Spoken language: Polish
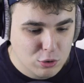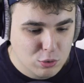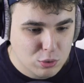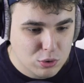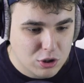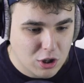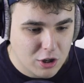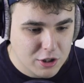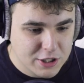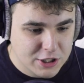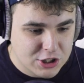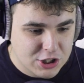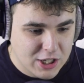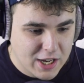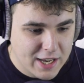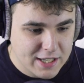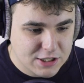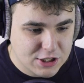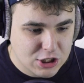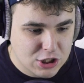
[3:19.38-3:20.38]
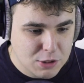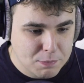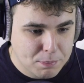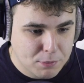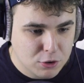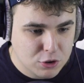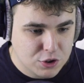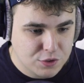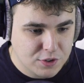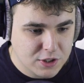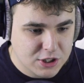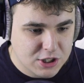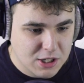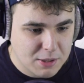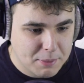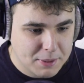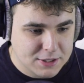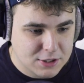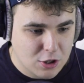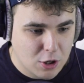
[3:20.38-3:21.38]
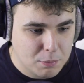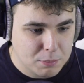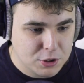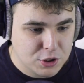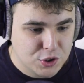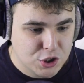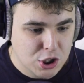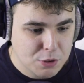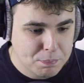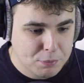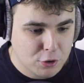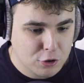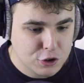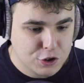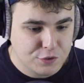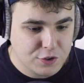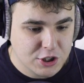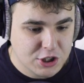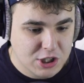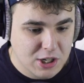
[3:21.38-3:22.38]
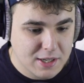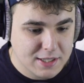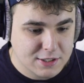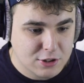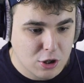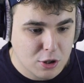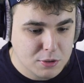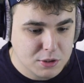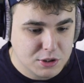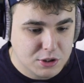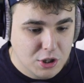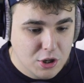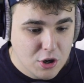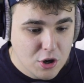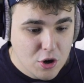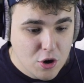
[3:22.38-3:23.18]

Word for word: On utonie, czekajcie, szybko drzwi trzeba zrobić Szybko drzwi trzeba zrobić